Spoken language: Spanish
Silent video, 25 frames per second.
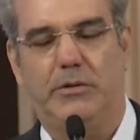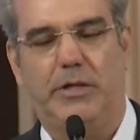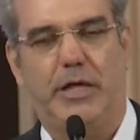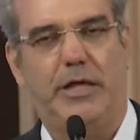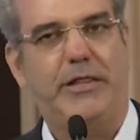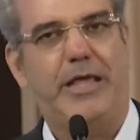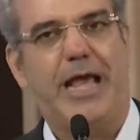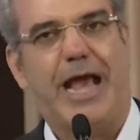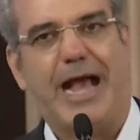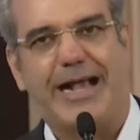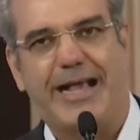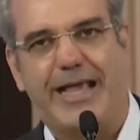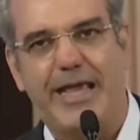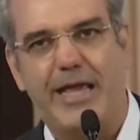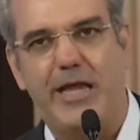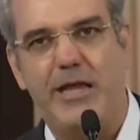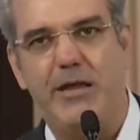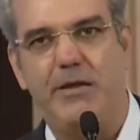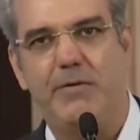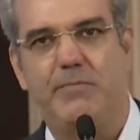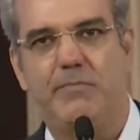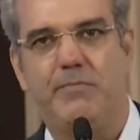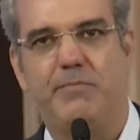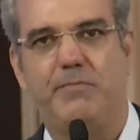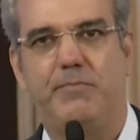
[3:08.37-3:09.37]
Desde
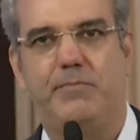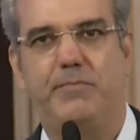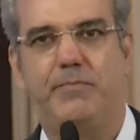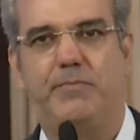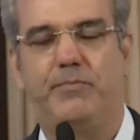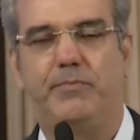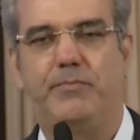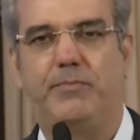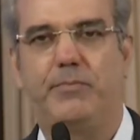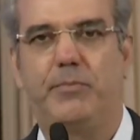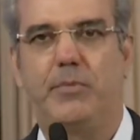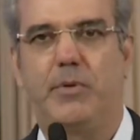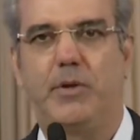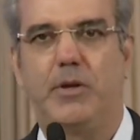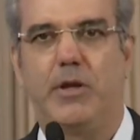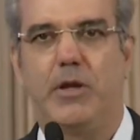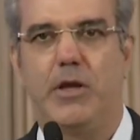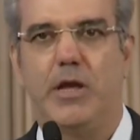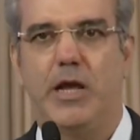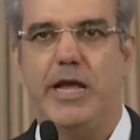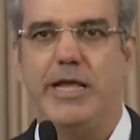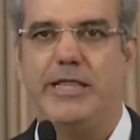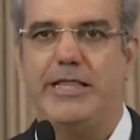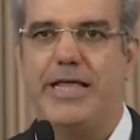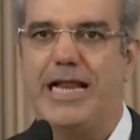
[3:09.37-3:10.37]
aquí
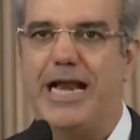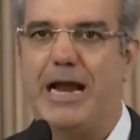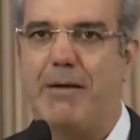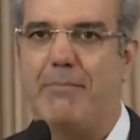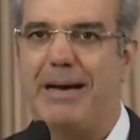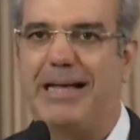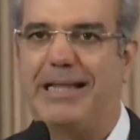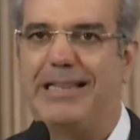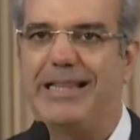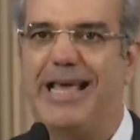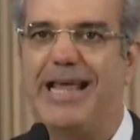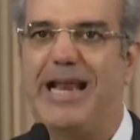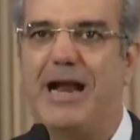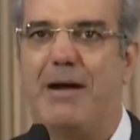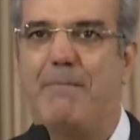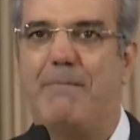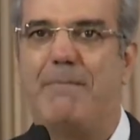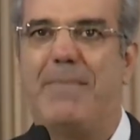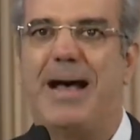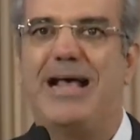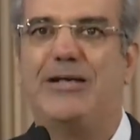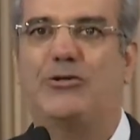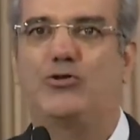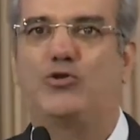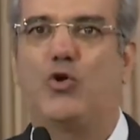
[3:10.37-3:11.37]
y de la manera
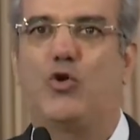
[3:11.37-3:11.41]
más